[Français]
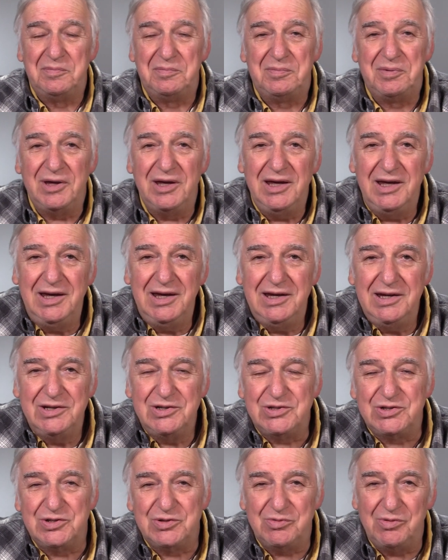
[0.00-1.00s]
paix,
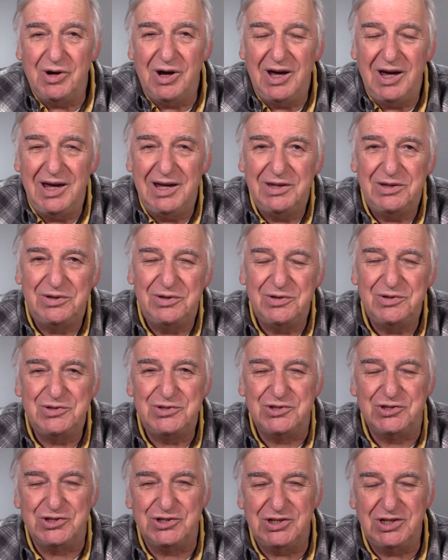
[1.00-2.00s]
joie de
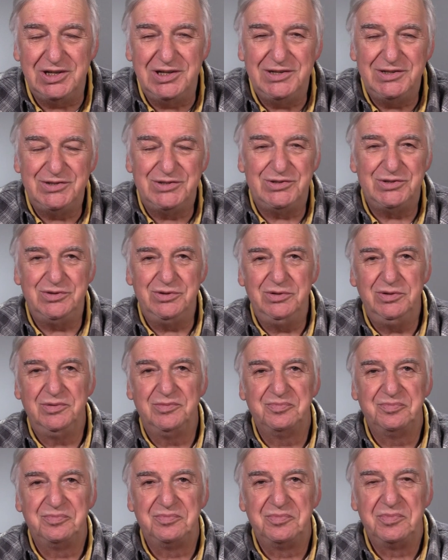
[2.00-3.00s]
Jésus
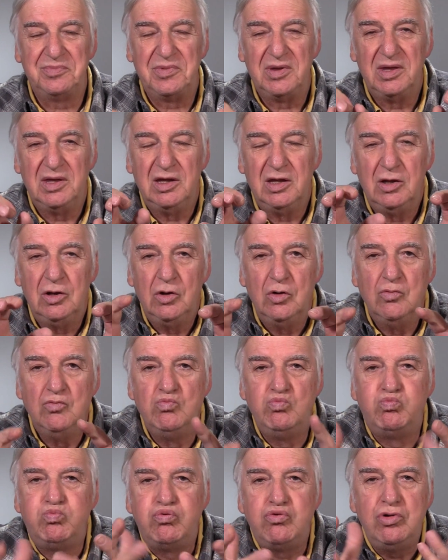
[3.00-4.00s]

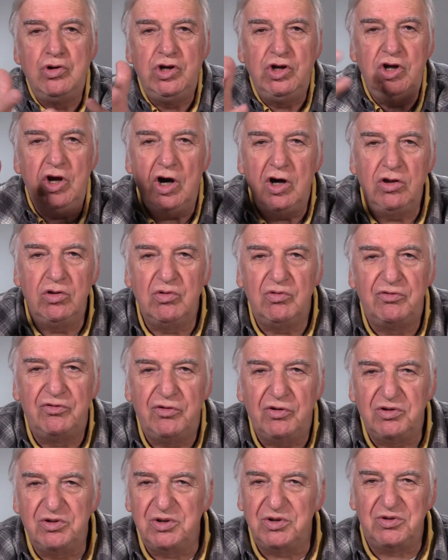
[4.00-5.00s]
bouillonne au
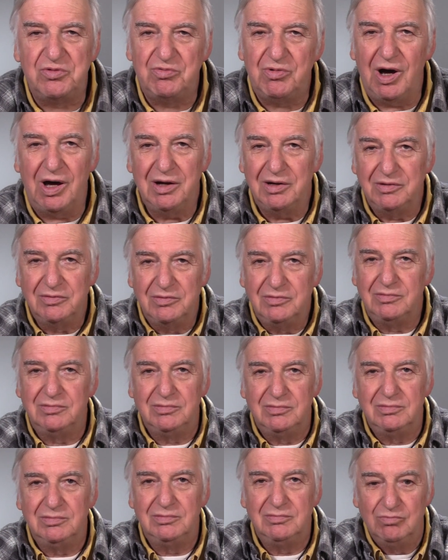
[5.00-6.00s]
fond de toi.
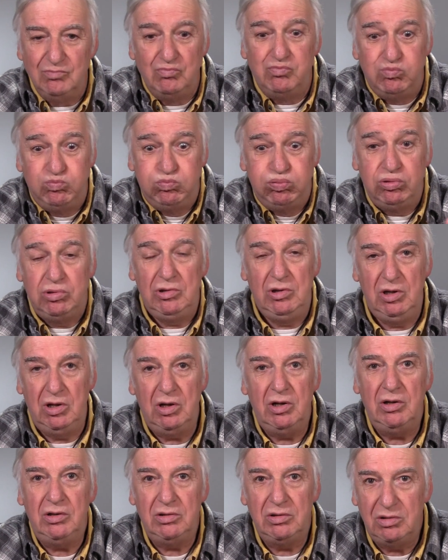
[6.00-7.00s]

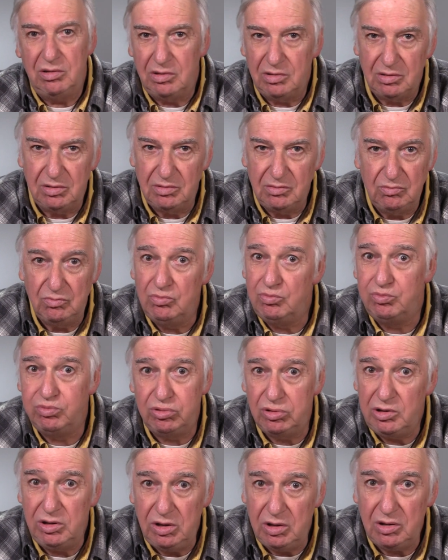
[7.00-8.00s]
Bouillonne,
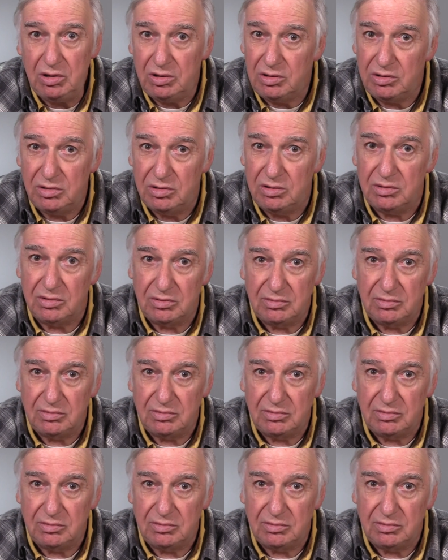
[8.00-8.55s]
bouillonne.